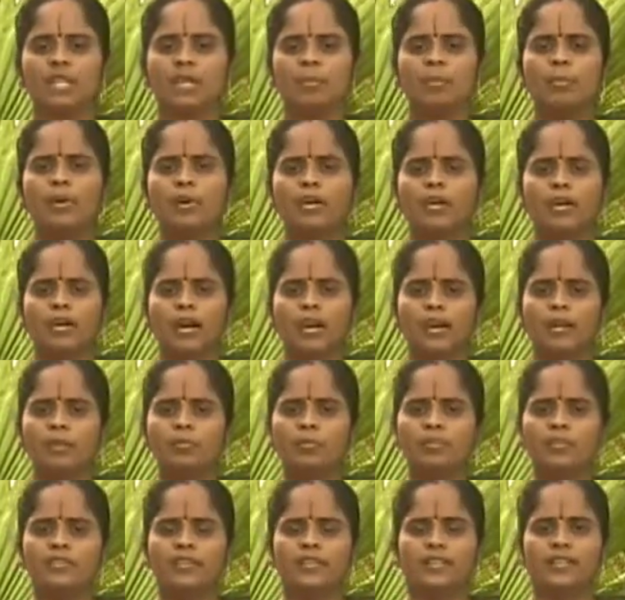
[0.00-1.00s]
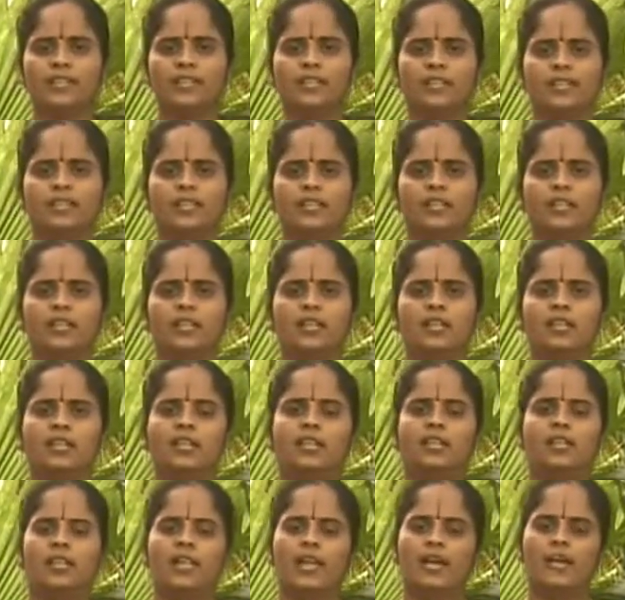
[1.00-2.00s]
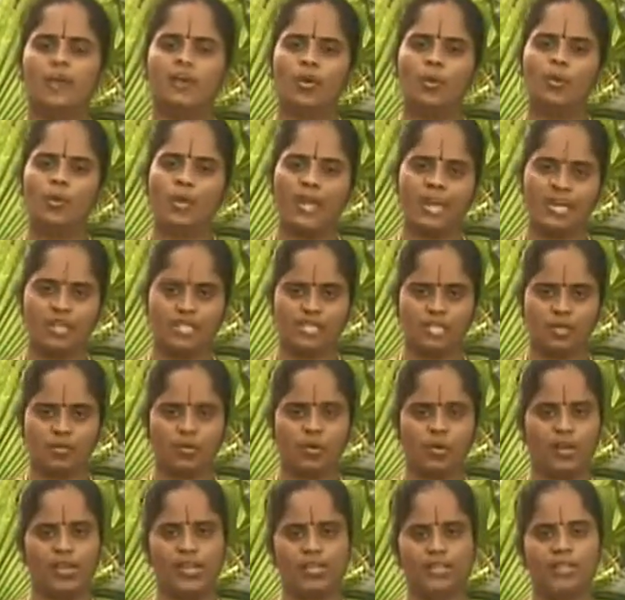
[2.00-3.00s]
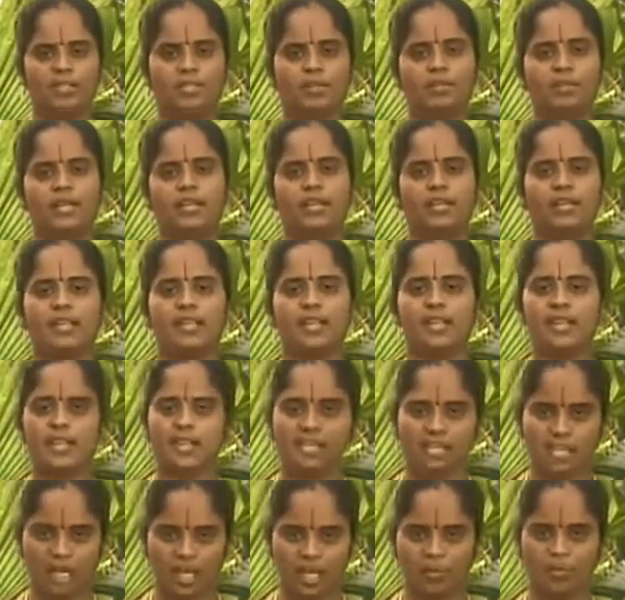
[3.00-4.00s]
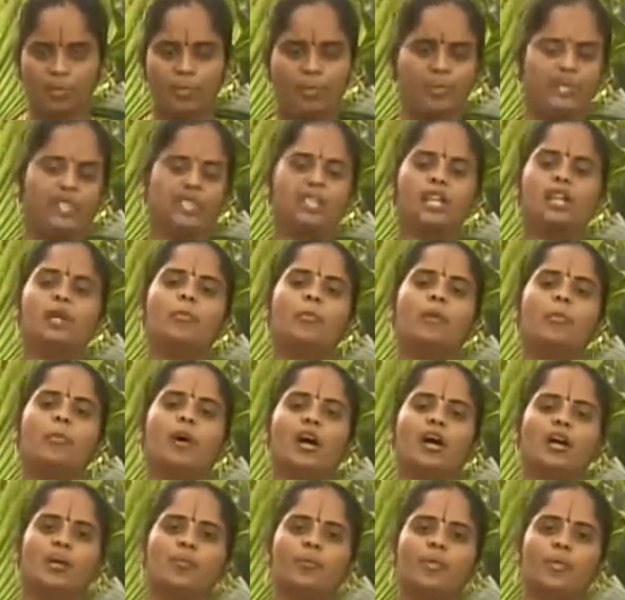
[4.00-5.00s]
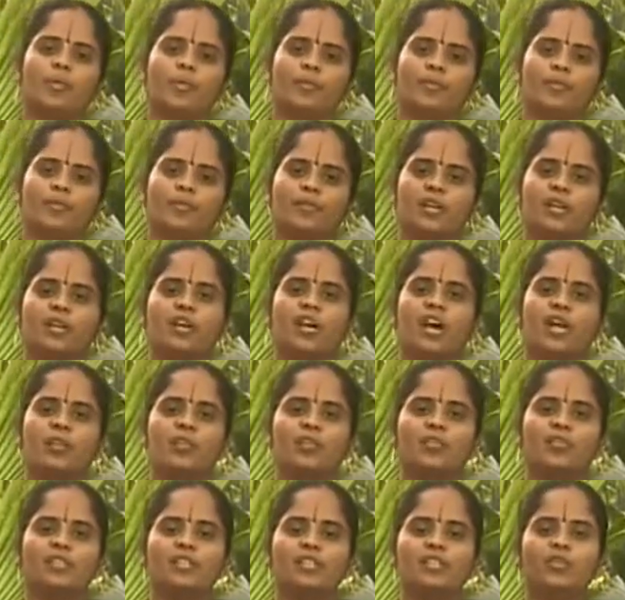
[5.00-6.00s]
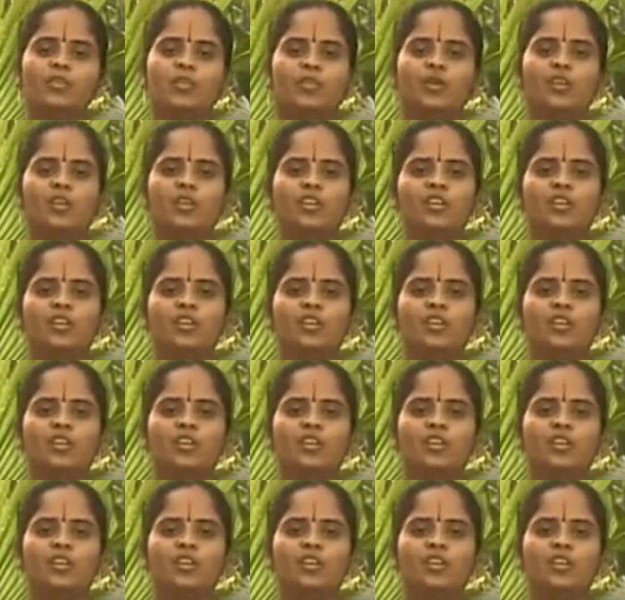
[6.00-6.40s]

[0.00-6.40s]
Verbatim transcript: இப்போ கரும்பு வந்து எவ்வளவு ஏற்றமுடையது அப்படிங்கிறது இன்றைக்கி கரும்பு பற்றி தான் நம்ம பார்க்க போகிறோம் கரும்பு வந்து ஒரு